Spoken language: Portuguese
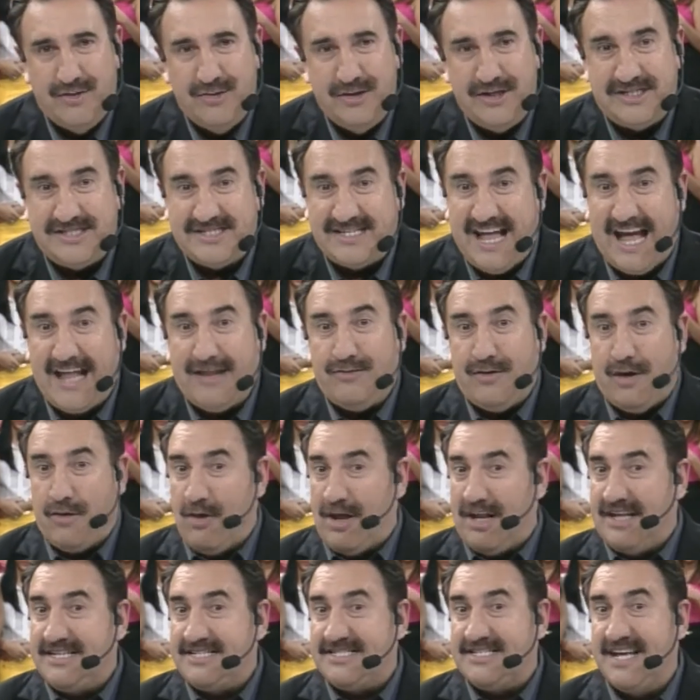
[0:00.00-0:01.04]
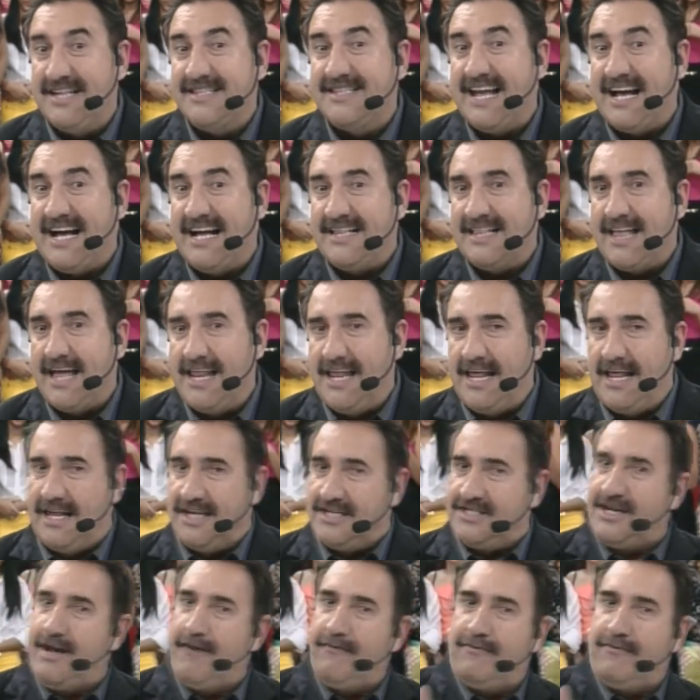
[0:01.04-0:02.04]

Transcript: do estado agora de Santa Catarina.